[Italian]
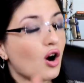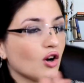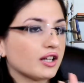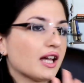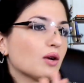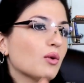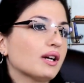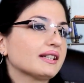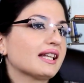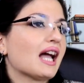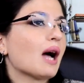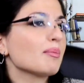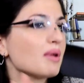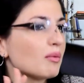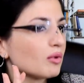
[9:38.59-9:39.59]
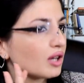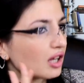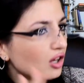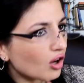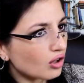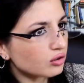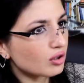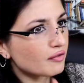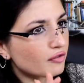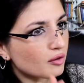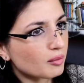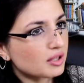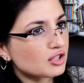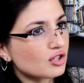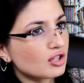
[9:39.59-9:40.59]
Ok guardi, abbiamo raccolto
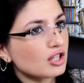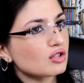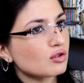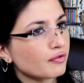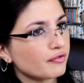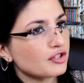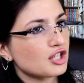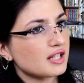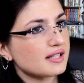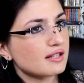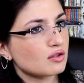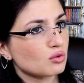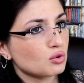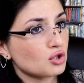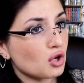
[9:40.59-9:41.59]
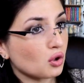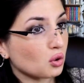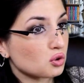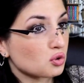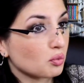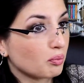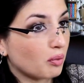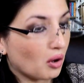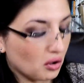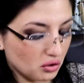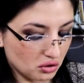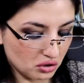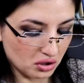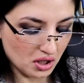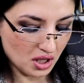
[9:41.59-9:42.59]
informazioni a sufficienza sul gioco,
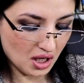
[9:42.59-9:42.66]
suppongo.